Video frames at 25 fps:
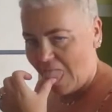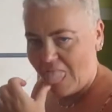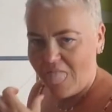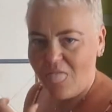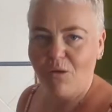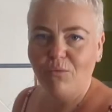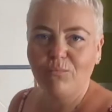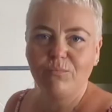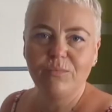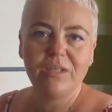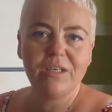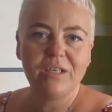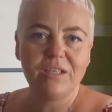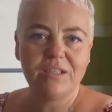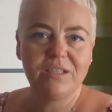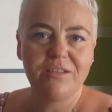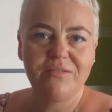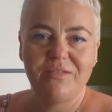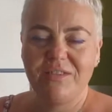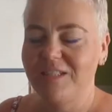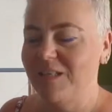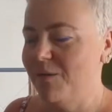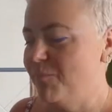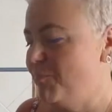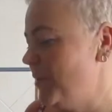Но ну, мы как-то
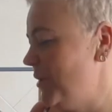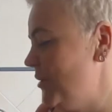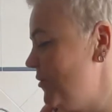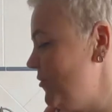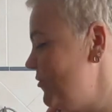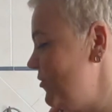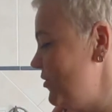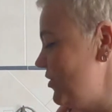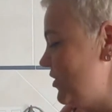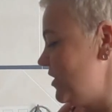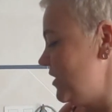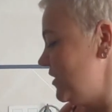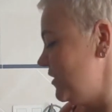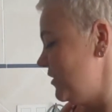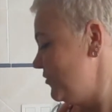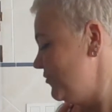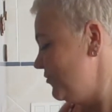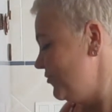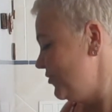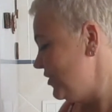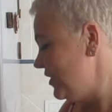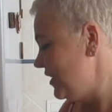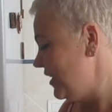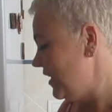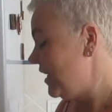все похожи. Ну
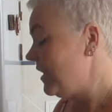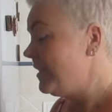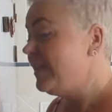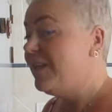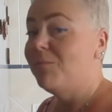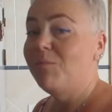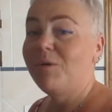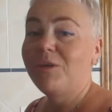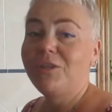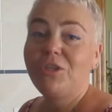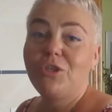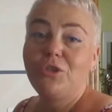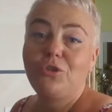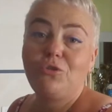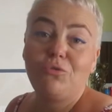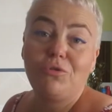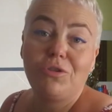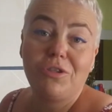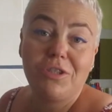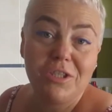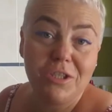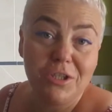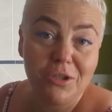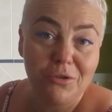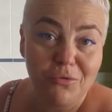вот, а там они еще
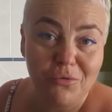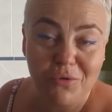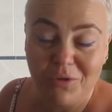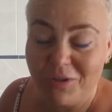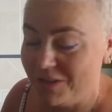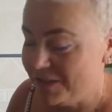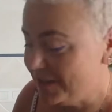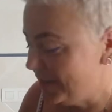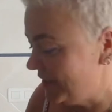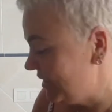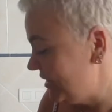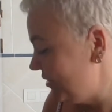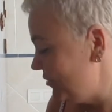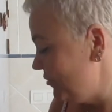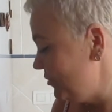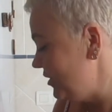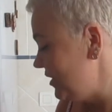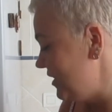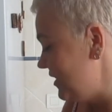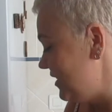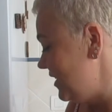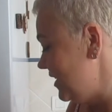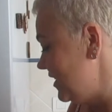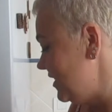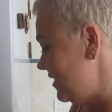и целуются, то,
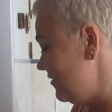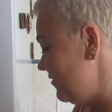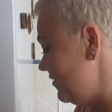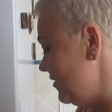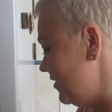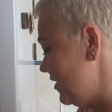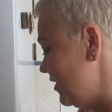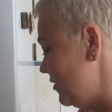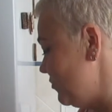естественно,